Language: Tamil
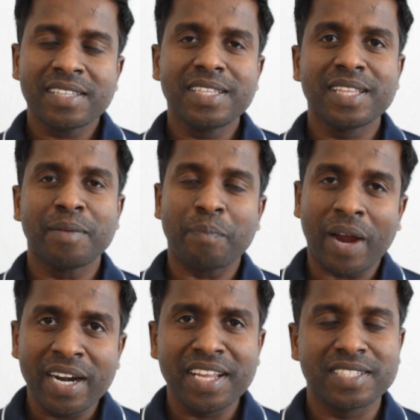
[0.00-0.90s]
அடுத்ததாக
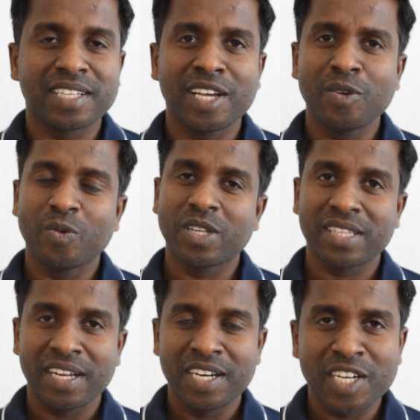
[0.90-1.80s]
பாண்டே சார்
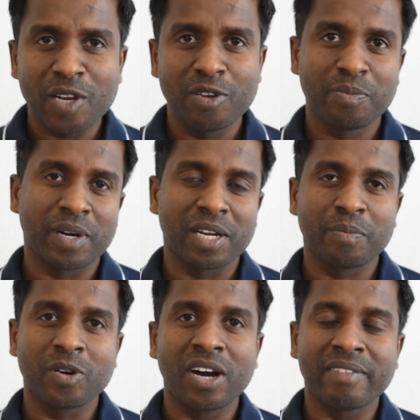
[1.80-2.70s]
ஒருத்தரை இன்டர்வியூ
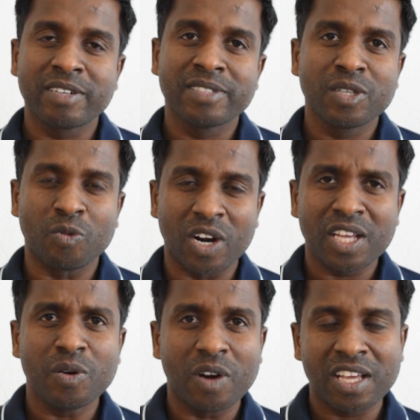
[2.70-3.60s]
பண்ணப்போ அவர் வந்து
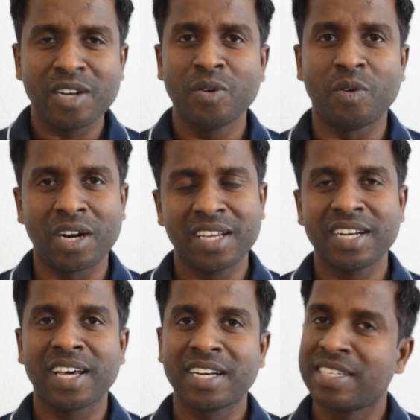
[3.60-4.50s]
ஒளர் ஒளர்
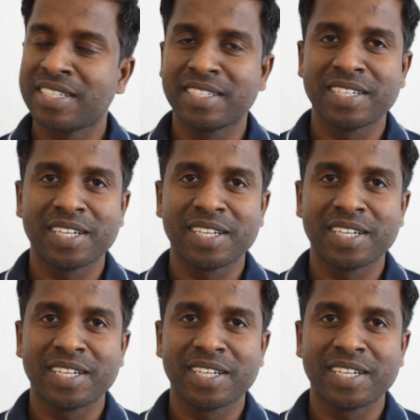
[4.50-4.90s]
வளர்னார்னு